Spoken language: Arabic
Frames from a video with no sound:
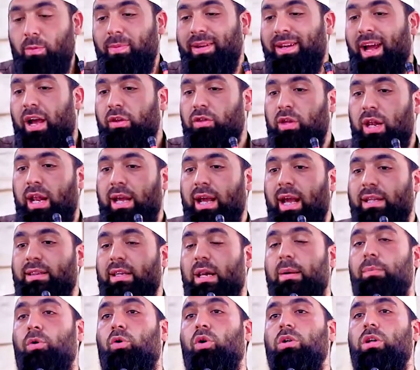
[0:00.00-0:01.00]
او من حيث لا
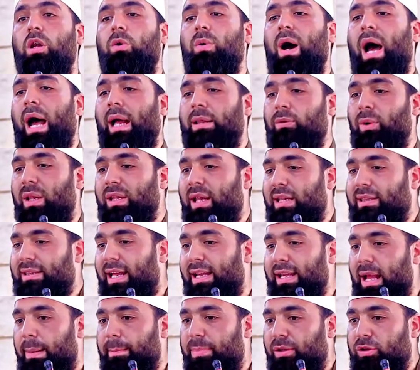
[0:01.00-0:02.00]
يدري بكون الواحد والله
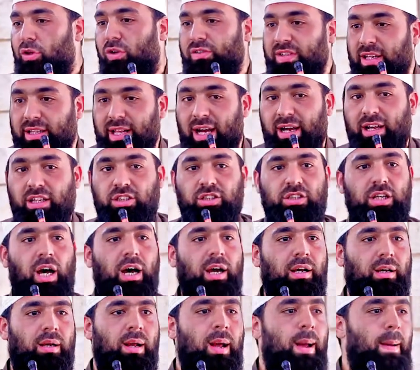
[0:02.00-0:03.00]
تدين بده يسد اخر
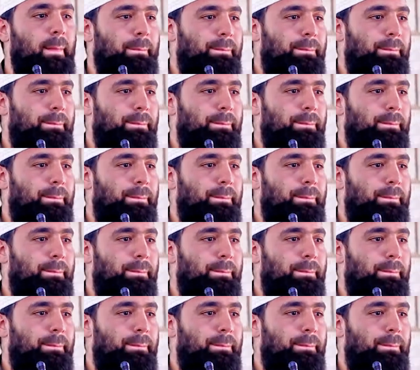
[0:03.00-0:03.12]
الشهر